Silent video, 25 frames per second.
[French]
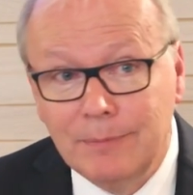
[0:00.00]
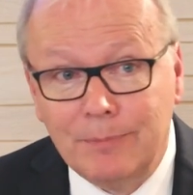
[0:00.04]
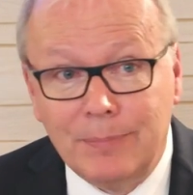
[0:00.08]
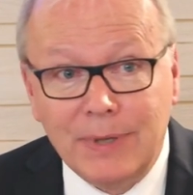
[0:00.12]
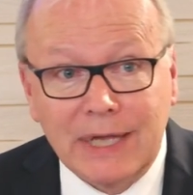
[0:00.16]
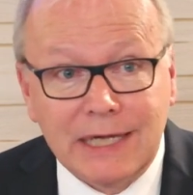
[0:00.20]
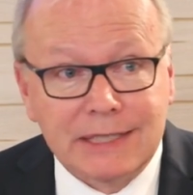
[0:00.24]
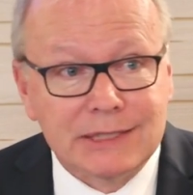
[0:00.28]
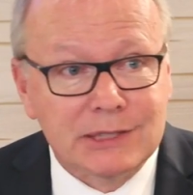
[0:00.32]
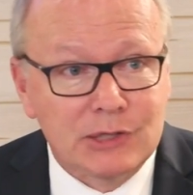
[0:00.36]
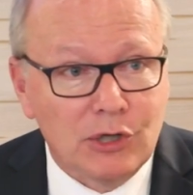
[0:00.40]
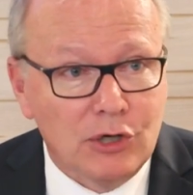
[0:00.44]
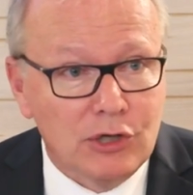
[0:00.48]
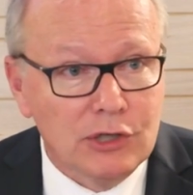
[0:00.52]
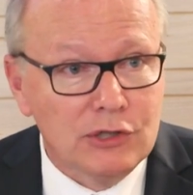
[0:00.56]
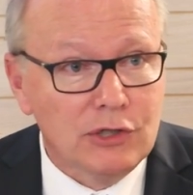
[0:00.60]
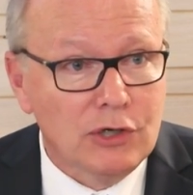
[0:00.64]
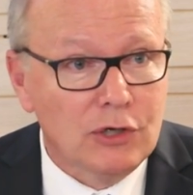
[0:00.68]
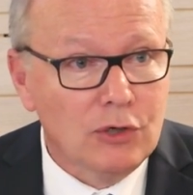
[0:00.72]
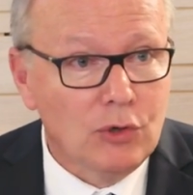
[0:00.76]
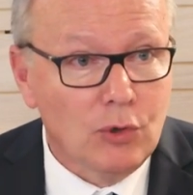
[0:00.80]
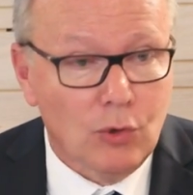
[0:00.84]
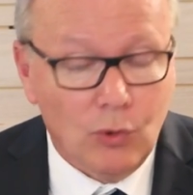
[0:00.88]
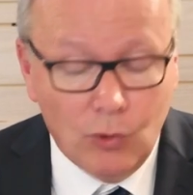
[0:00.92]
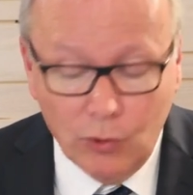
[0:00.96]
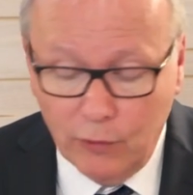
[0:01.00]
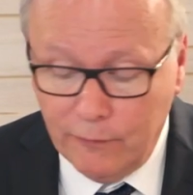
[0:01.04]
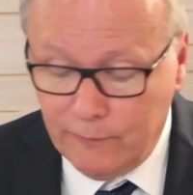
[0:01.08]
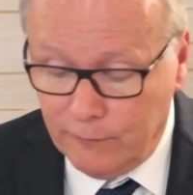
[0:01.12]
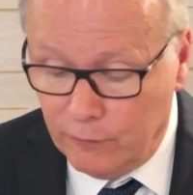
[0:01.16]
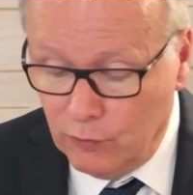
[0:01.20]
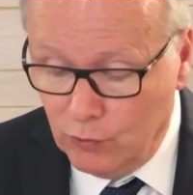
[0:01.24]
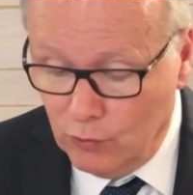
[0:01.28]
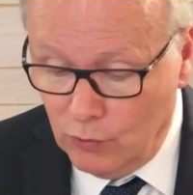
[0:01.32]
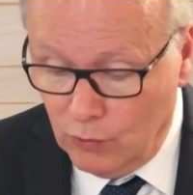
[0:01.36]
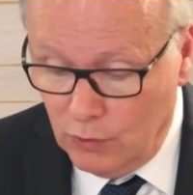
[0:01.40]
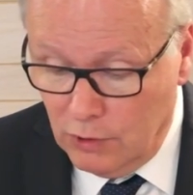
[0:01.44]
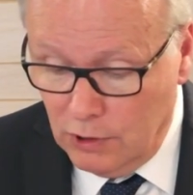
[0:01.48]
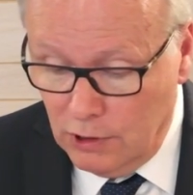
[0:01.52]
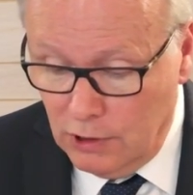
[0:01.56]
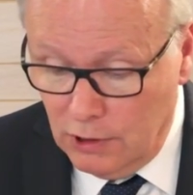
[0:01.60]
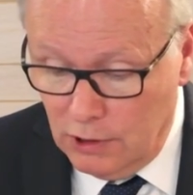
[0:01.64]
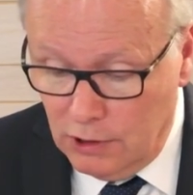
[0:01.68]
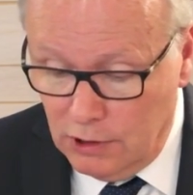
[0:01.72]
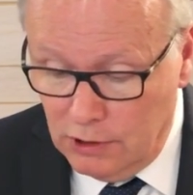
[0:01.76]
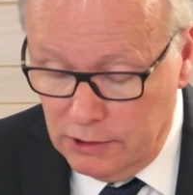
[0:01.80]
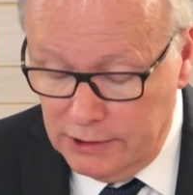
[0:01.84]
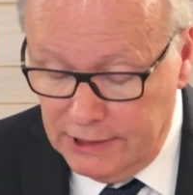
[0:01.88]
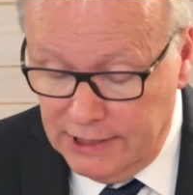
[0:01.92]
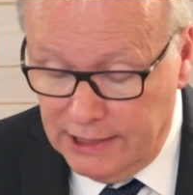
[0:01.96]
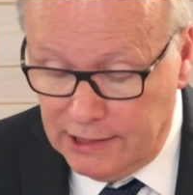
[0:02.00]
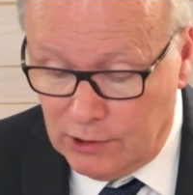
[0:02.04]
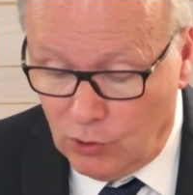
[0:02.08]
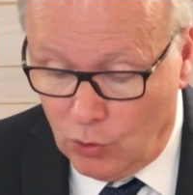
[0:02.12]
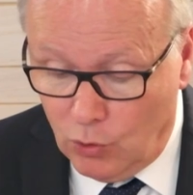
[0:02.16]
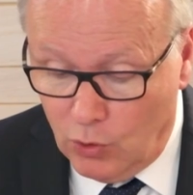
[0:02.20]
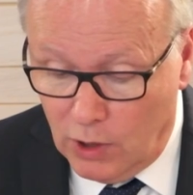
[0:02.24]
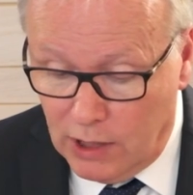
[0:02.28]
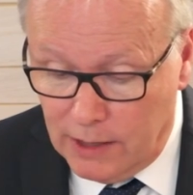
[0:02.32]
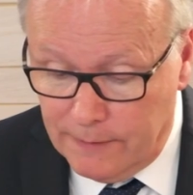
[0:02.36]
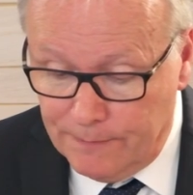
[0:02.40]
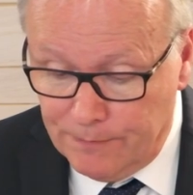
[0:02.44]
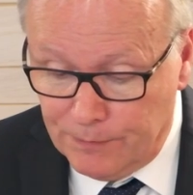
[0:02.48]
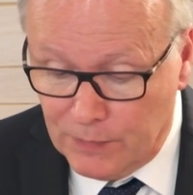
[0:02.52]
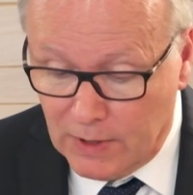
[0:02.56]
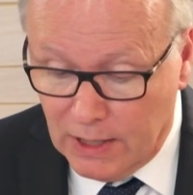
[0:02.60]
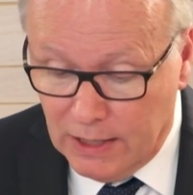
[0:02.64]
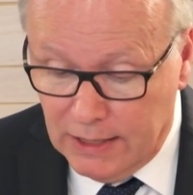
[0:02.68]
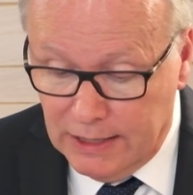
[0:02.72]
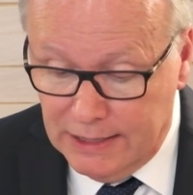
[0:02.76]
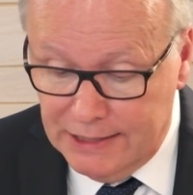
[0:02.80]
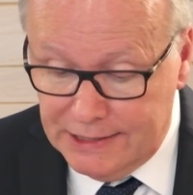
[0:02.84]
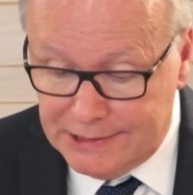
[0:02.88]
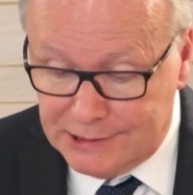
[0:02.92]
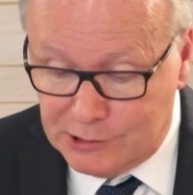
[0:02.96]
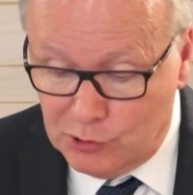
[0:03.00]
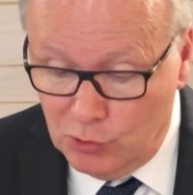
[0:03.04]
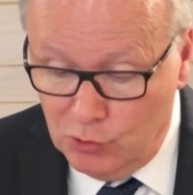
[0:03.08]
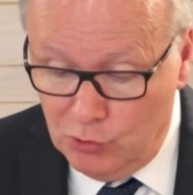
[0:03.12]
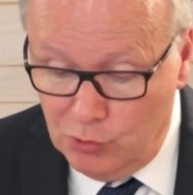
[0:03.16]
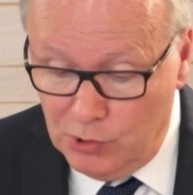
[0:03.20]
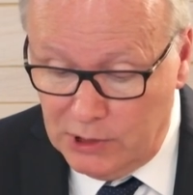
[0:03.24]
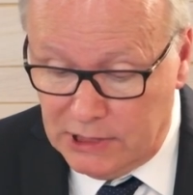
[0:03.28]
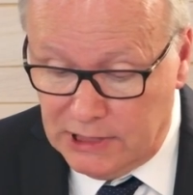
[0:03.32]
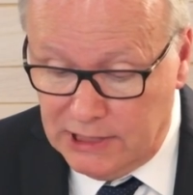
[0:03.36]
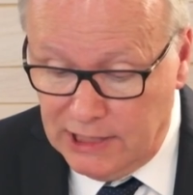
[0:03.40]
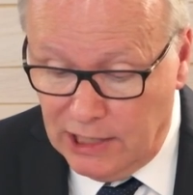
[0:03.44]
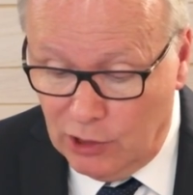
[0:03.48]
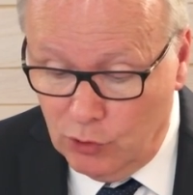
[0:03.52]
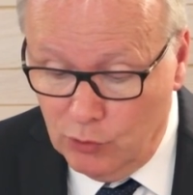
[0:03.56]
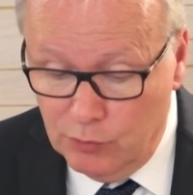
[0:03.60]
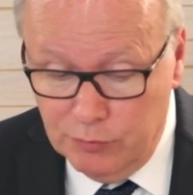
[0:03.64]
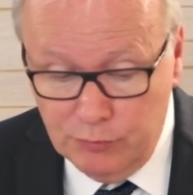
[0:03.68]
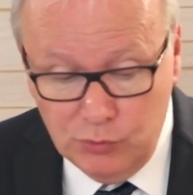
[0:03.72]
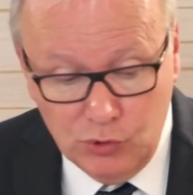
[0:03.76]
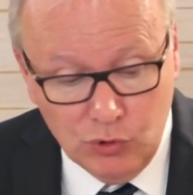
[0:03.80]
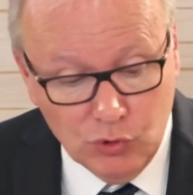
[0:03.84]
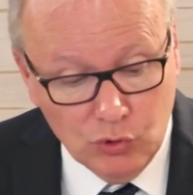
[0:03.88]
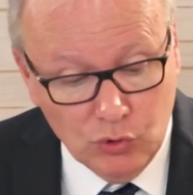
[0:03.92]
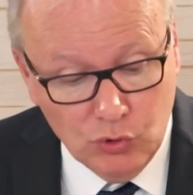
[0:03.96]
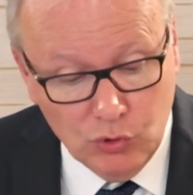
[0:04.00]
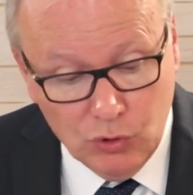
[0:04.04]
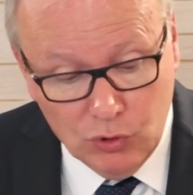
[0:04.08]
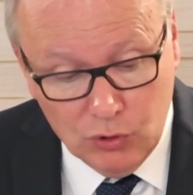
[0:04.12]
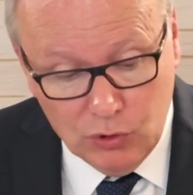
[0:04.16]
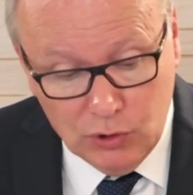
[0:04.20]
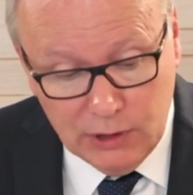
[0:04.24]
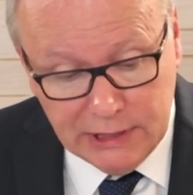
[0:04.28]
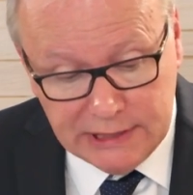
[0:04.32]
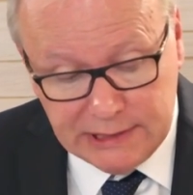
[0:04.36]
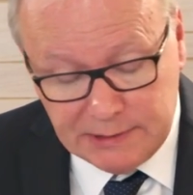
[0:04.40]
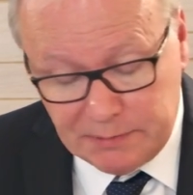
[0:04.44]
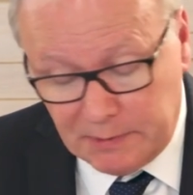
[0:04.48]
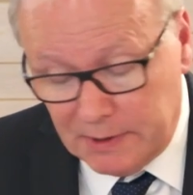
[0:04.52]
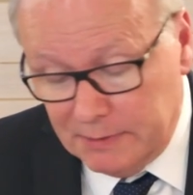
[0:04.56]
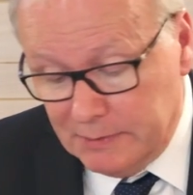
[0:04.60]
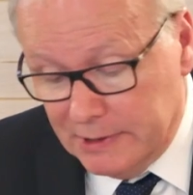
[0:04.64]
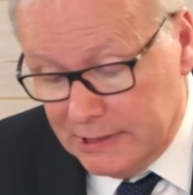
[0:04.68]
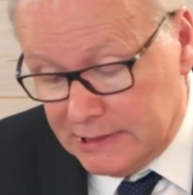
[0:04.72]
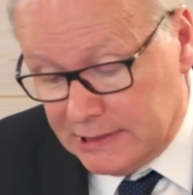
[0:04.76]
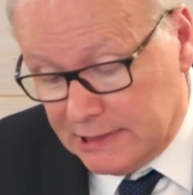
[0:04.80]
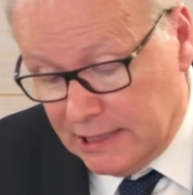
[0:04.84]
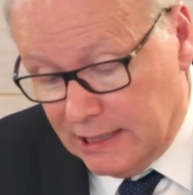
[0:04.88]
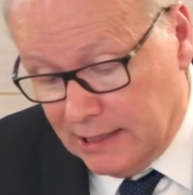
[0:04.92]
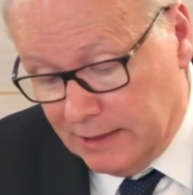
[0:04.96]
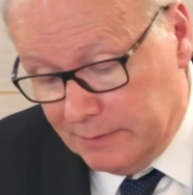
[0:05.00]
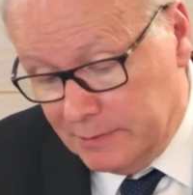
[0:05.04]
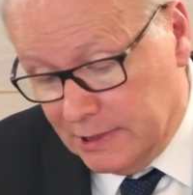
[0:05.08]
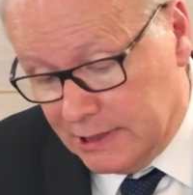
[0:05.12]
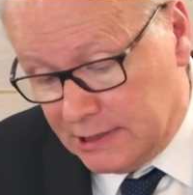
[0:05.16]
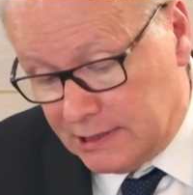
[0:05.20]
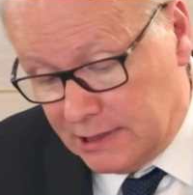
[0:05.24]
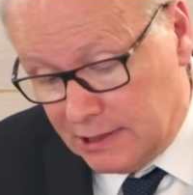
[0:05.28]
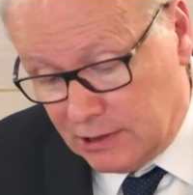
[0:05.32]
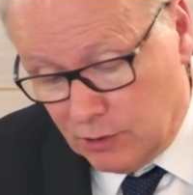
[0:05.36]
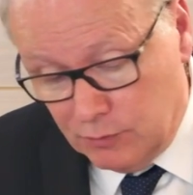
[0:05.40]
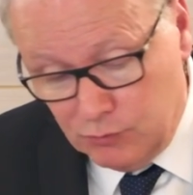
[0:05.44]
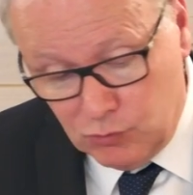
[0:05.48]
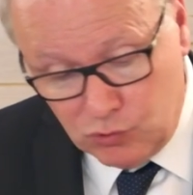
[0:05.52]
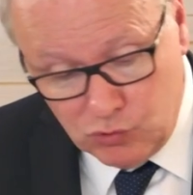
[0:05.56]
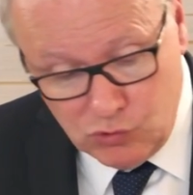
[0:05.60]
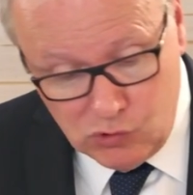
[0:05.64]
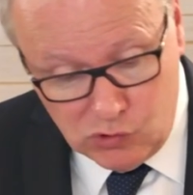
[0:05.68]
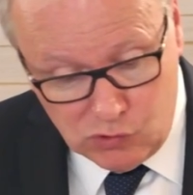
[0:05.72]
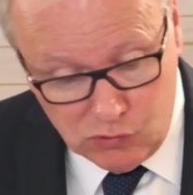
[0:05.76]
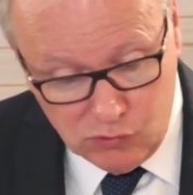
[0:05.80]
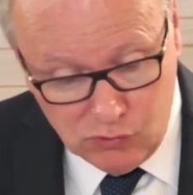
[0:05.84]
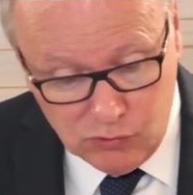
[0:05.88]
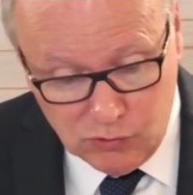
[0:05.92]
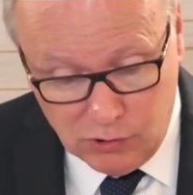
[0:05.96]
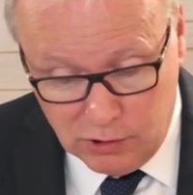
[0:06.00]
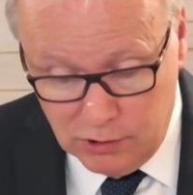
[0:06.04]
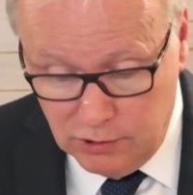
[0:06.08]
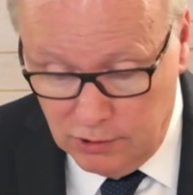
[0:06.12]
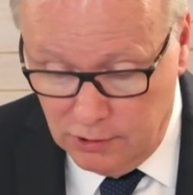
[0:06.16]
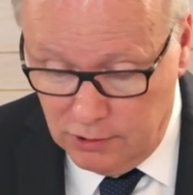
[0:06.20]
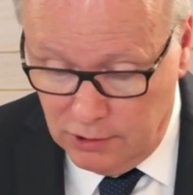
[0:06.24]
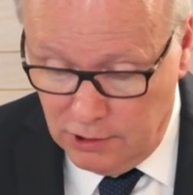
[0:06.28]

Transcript: Personne, au fond, n'y croit. Et celui qui a le mieux euh, exprimé ça, eh c'est comme toujours